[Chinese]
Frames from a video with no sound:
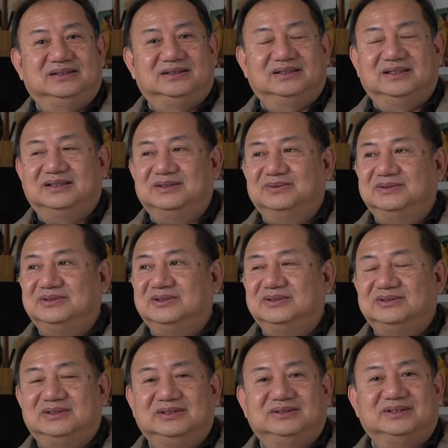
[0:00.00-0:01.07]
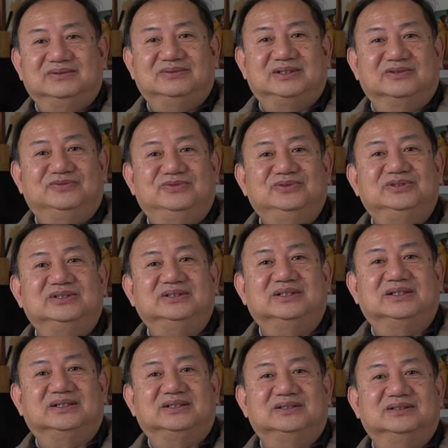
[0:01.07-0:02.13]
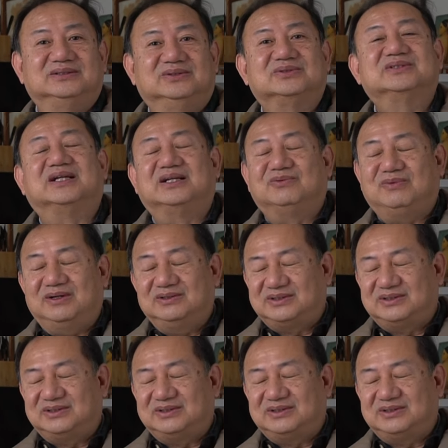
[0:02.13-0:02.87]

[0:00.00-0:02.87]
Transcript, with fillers: 呃，那个这个这个这个父亲的，就是他的外，